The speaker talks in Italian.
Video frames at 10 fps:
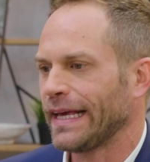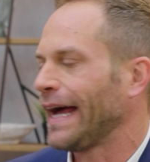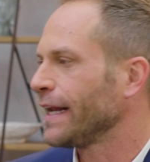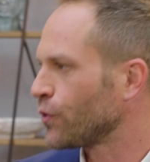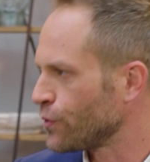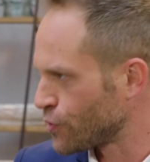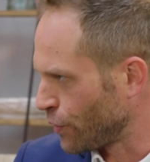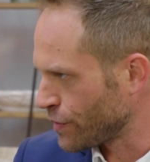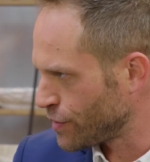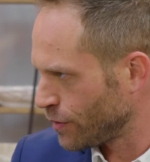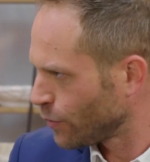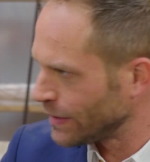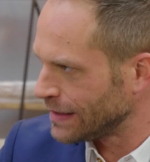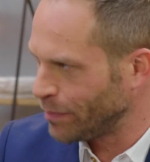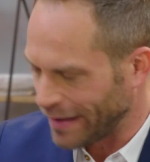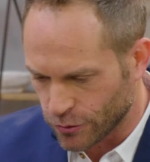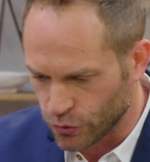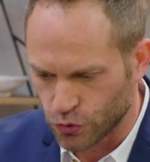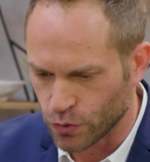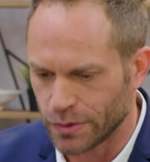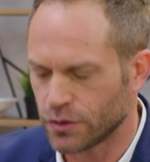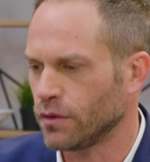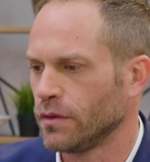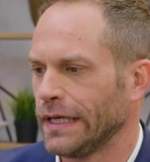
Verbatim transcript: che ha il consorzio. Quindi parto subito.